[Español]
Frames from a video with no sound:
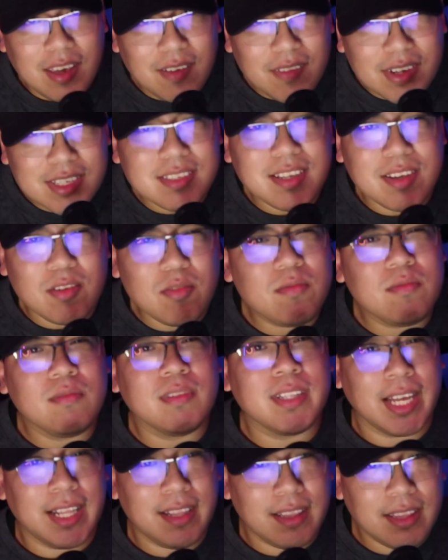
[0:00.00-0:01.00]
iba a ser
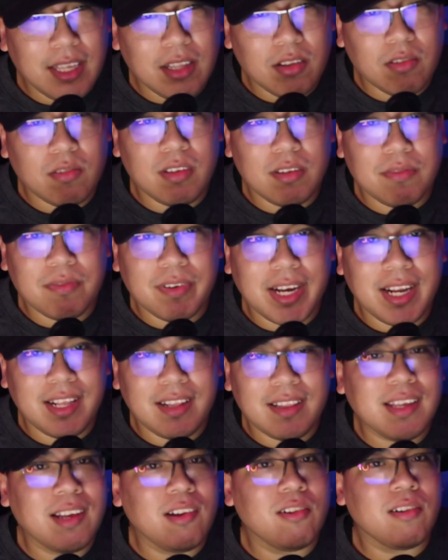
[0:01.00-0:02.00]
un tantito
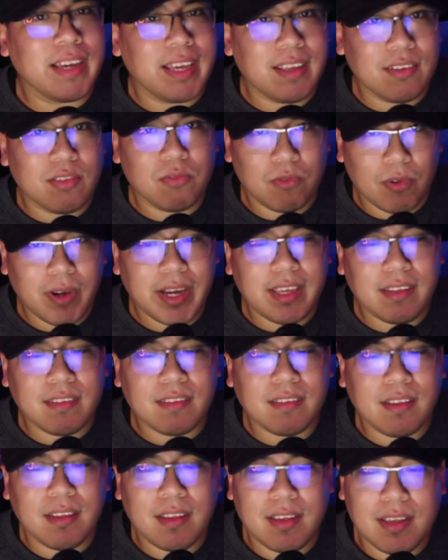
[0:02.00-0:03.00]
diferente a lo que es
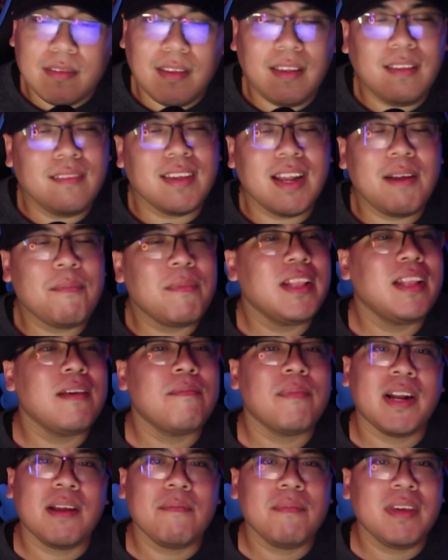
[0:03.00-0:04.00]
Twice? Sinceramente
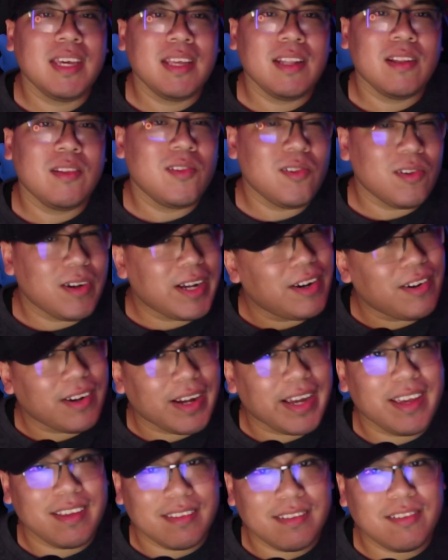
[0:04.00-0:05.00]
para mí no creo que haya